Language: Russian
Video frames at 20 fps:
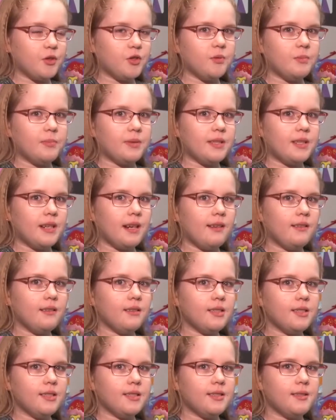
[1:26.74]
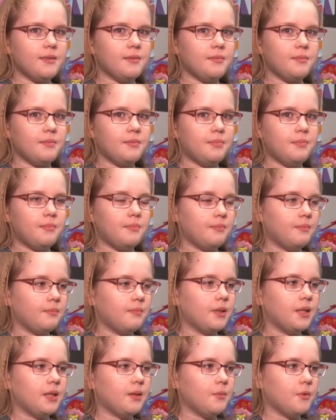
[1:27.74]
очень понравилось,
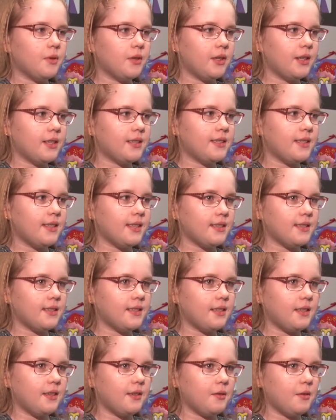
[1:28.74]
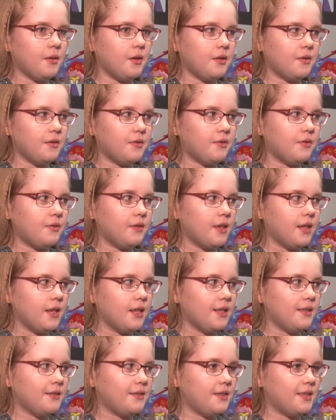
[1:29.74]
было много интересных героев,
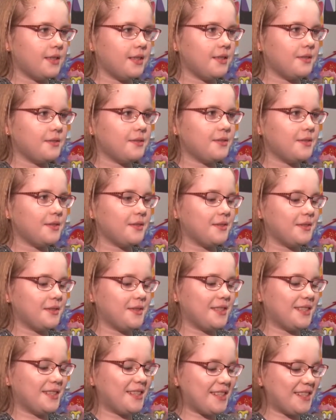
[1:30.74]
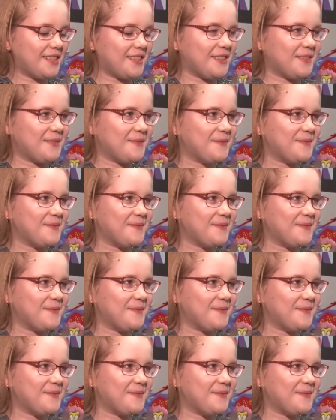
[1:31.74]
и в целом все очень хорошо.